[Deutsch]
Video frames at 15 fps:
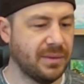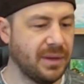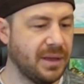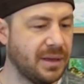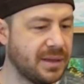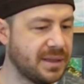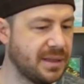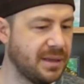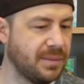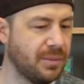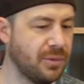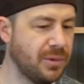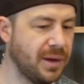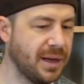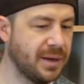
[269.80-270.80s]
Hier ist die
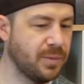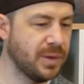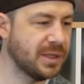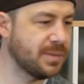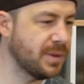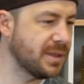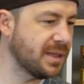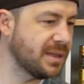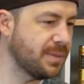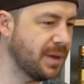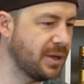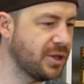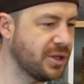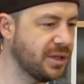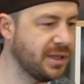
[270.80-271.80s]
Moonlight Whispers
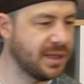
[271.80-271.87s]
Expansion,